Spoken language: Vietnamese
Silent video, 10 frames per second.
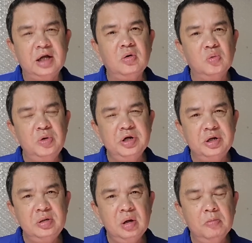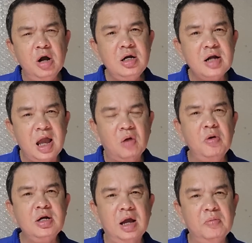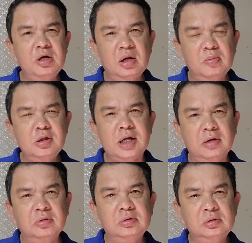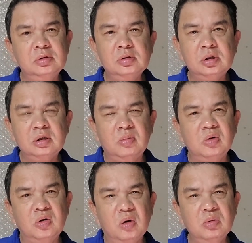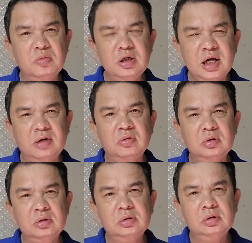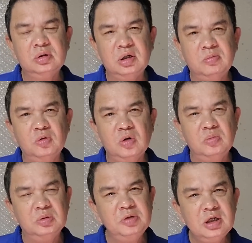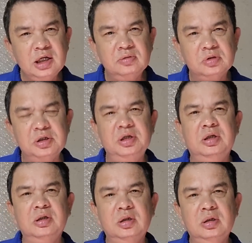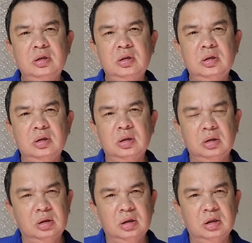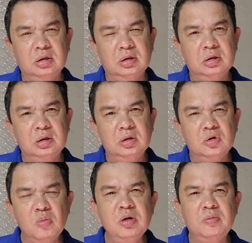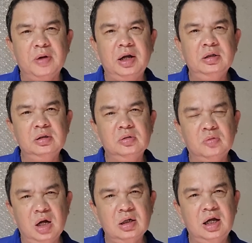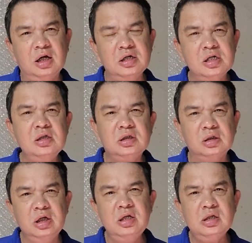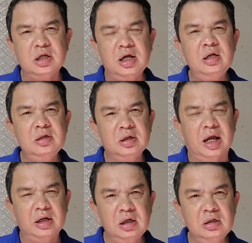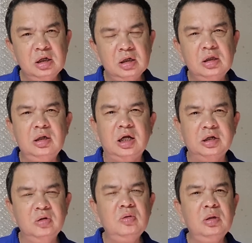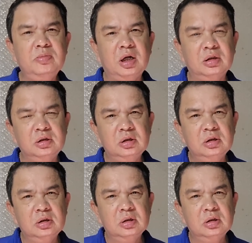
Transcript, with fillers: người ta còn quy định mức nào, mức nào, mức nào, mức nào, nồng độ cồn mức nào, nồng độ cồn ở mức nào thì à, khung hình phạt hoặc là hình thức xử lý sẽ nặng hơn. Tức là nếu mà